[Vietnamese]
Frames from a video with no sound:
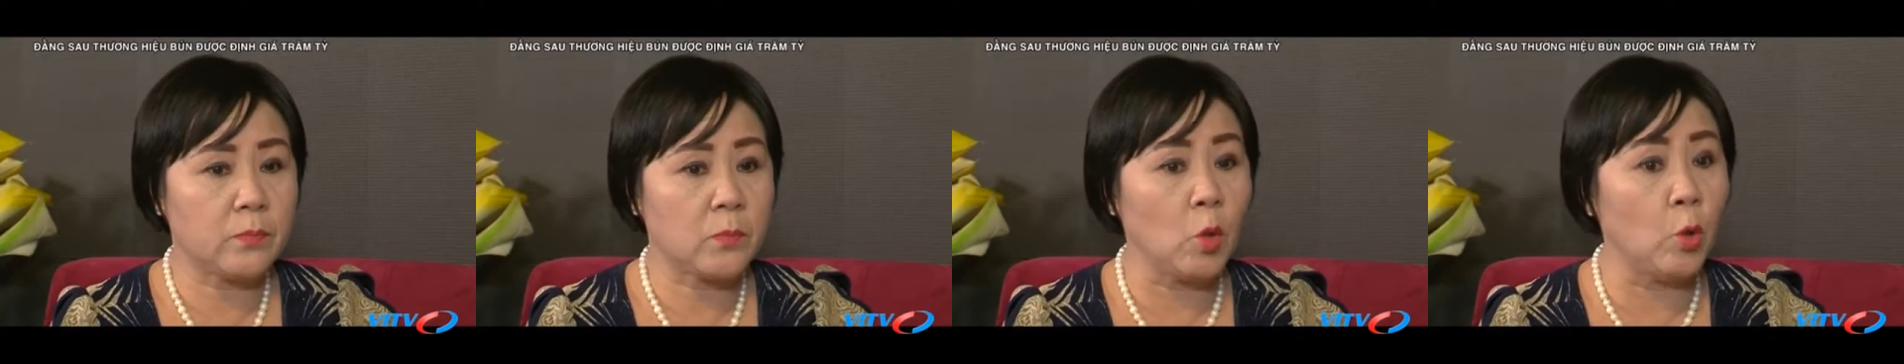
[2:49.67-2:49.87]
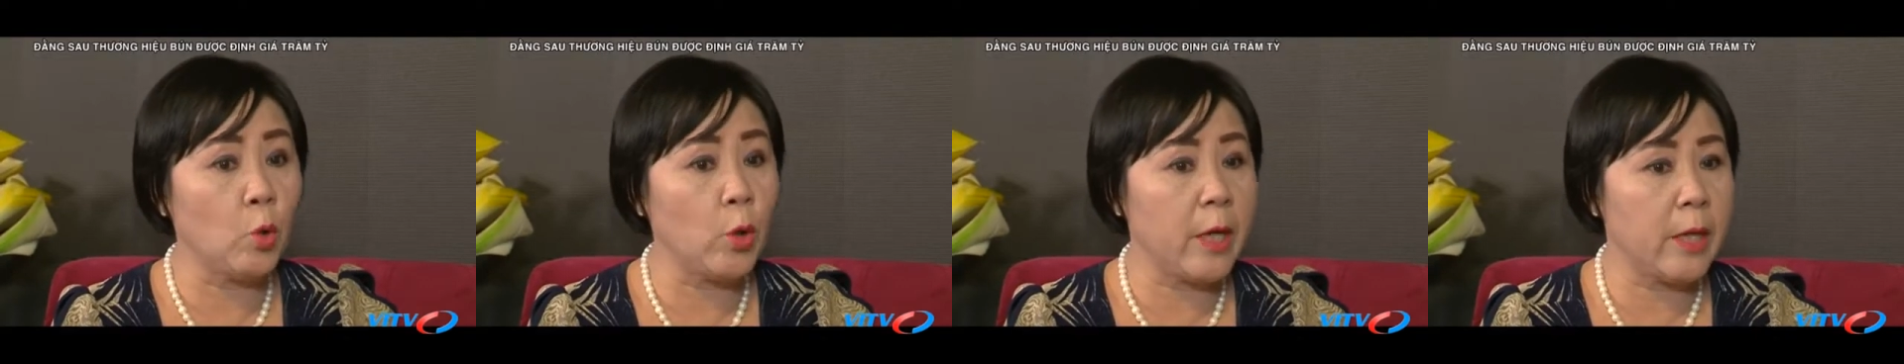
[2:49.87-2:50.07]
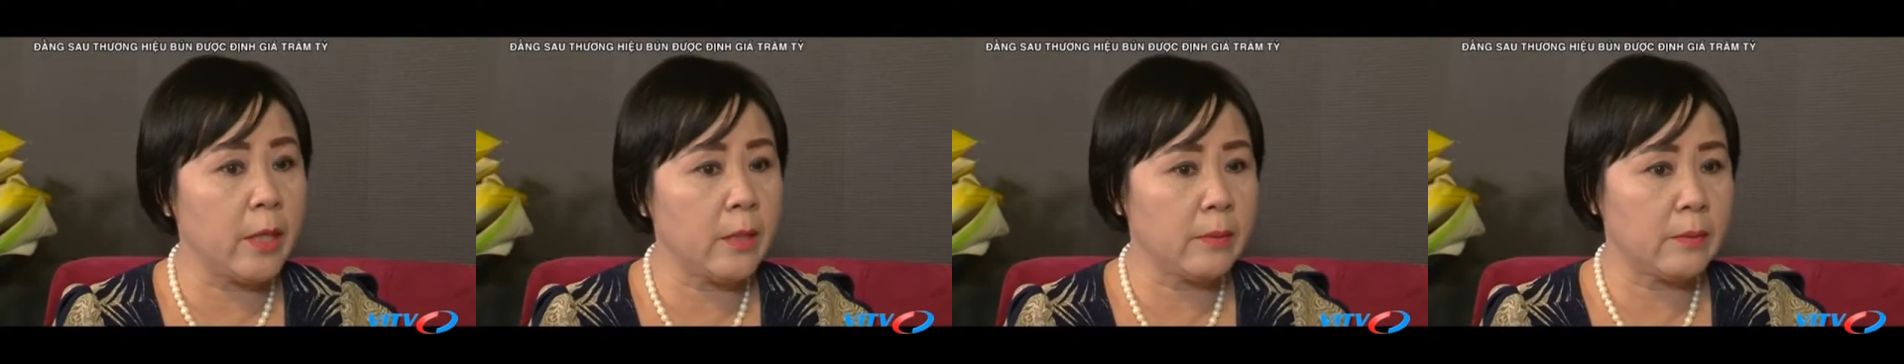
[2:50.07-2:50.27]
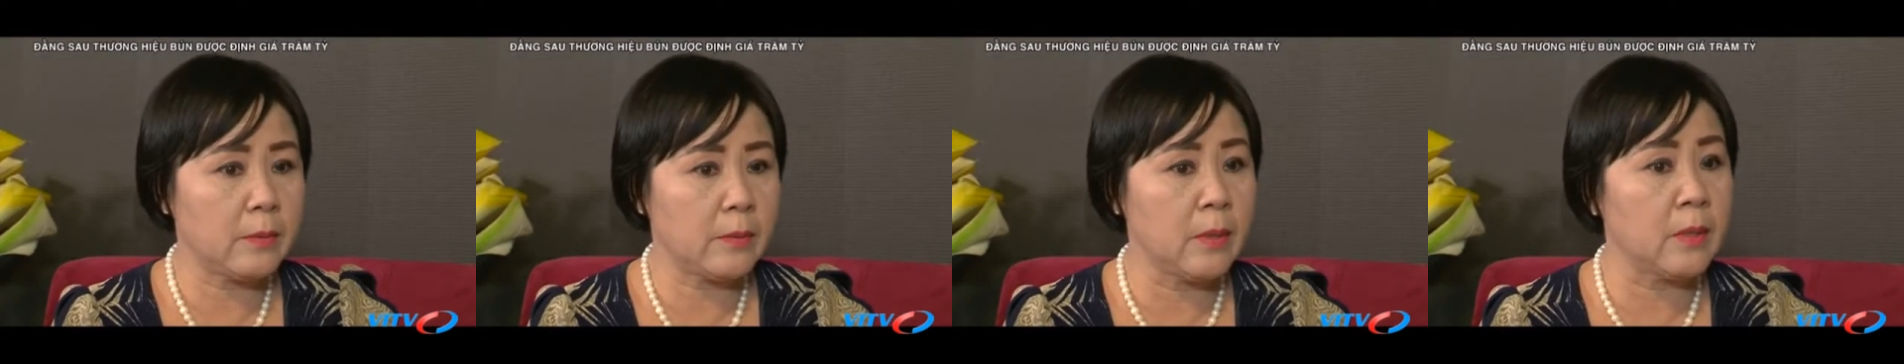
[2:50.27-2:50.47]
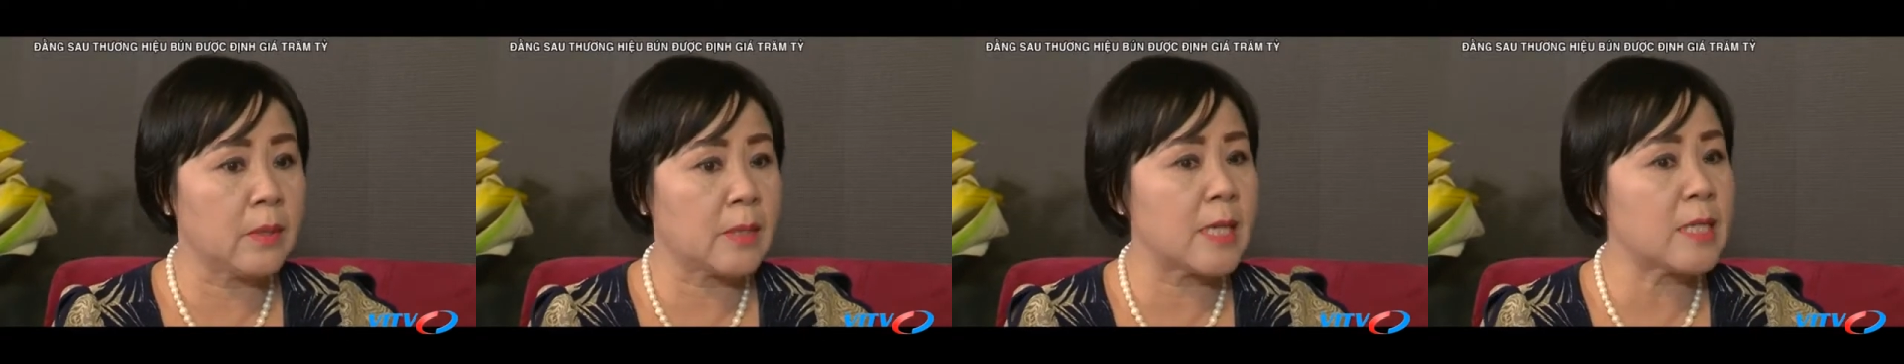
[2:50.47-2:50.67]
tu đi
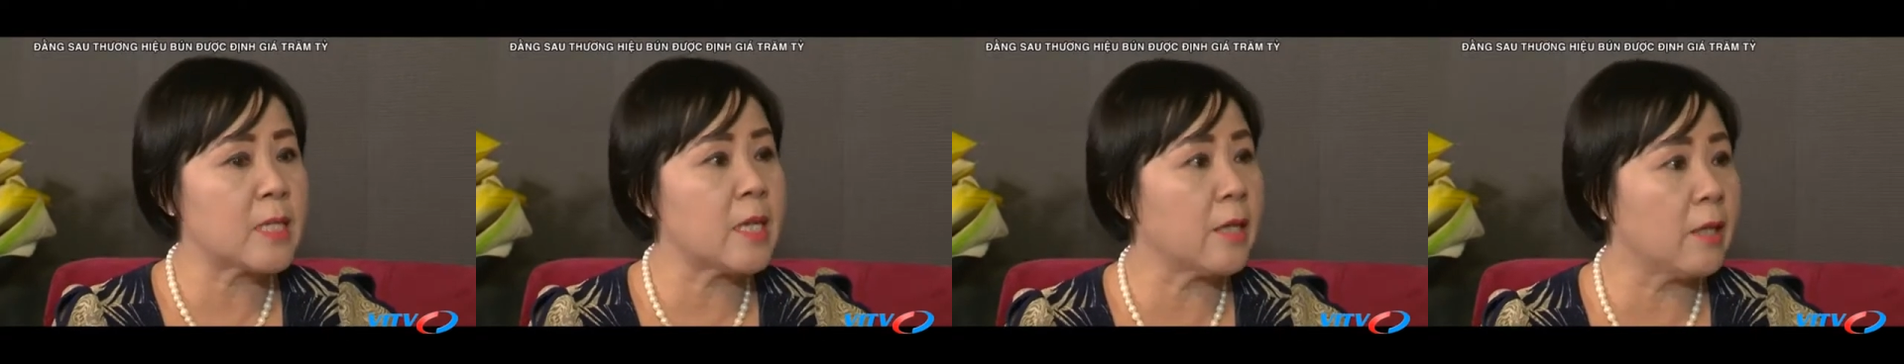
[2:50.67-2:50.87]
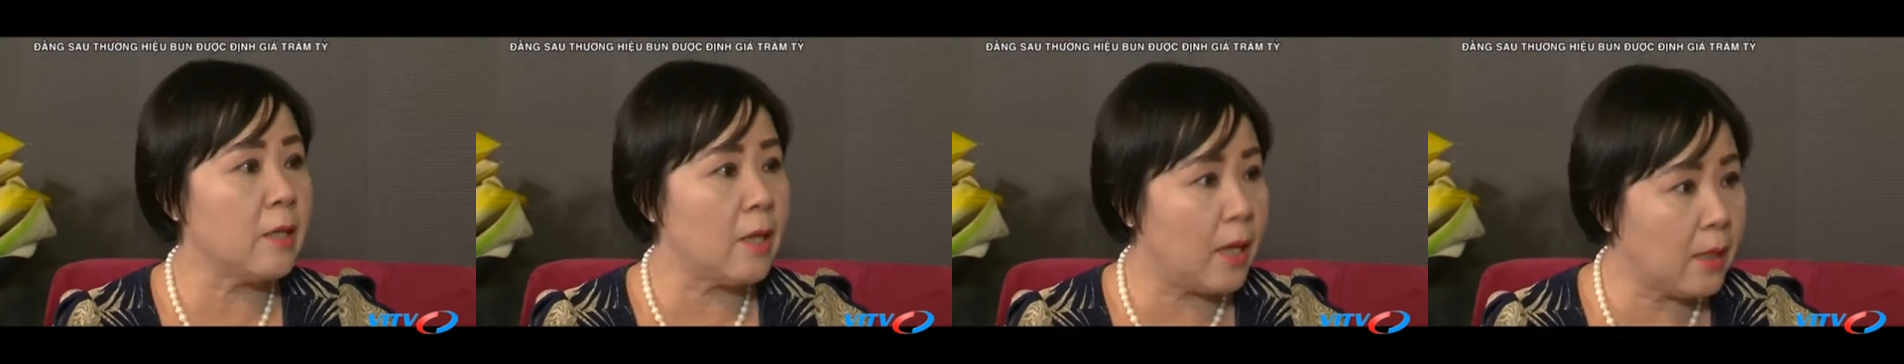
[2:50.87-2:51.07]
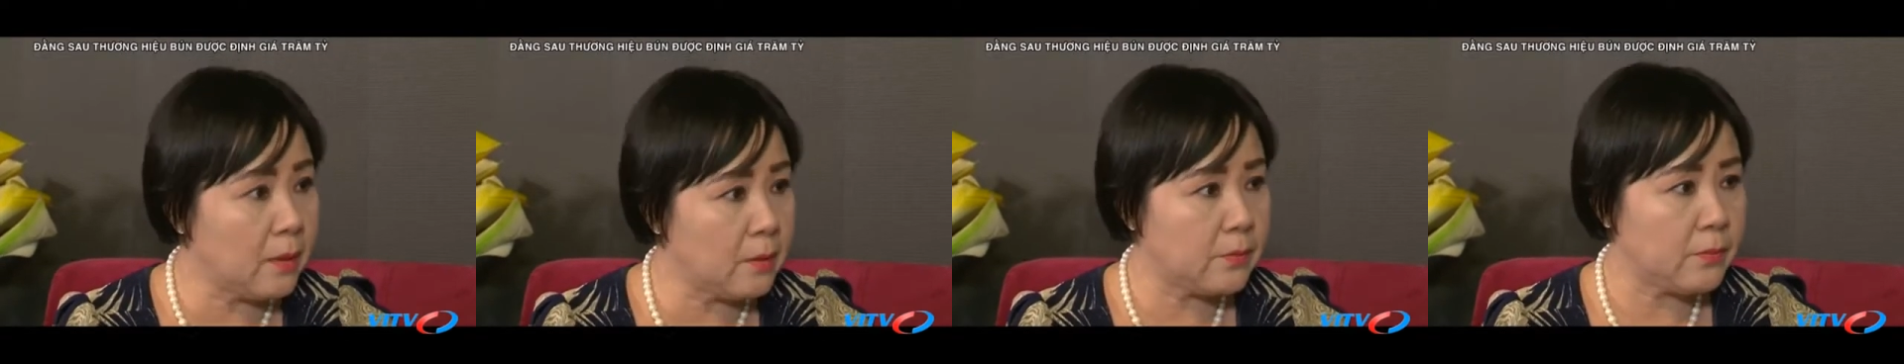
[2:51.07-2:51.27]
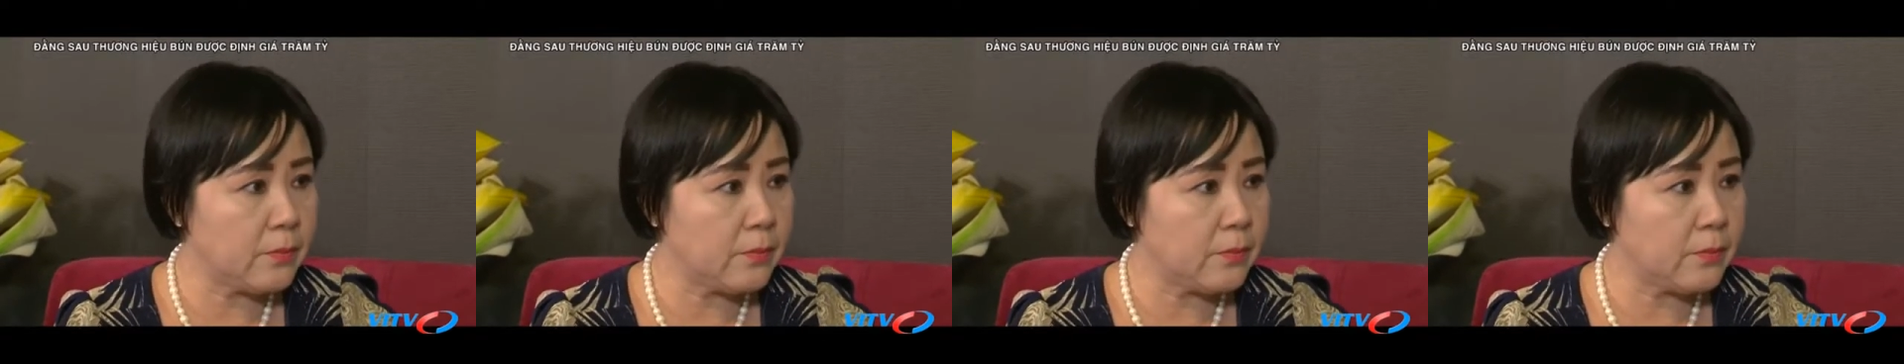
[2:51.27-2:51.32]
đừng sát sinh nữa